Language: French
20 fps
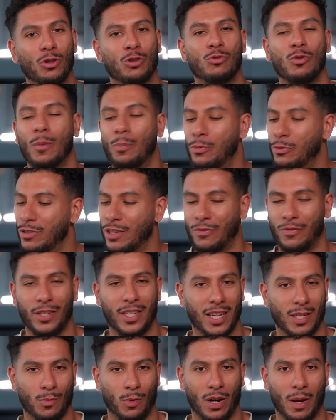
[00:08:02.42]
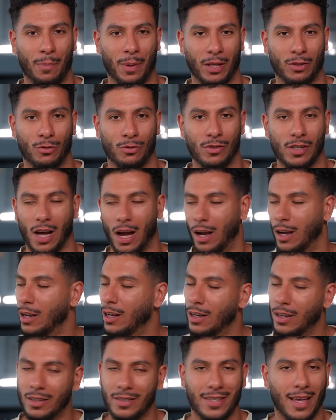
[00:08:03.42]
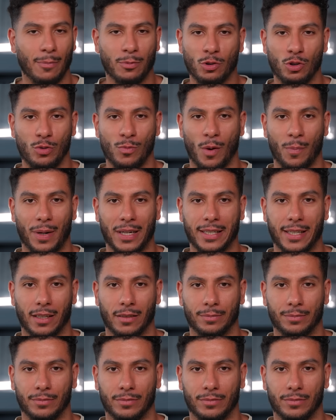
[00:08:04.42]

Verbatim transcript: que ce soit plus efficace pour la perte de gras. C'est absolument pas le cas.